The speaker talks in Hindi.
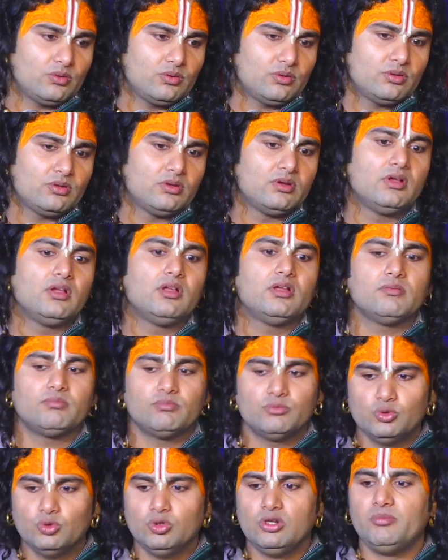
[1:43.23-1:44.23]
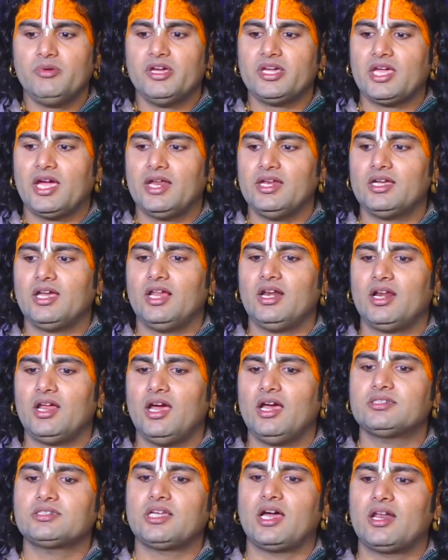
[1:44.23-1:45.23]
जी मूल में क्या निकल
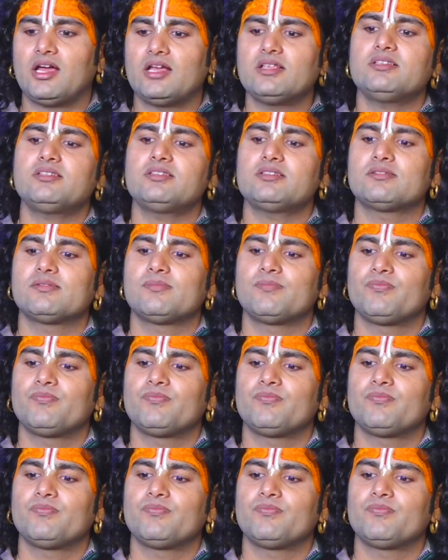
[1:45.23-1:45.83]
रहा है सारांश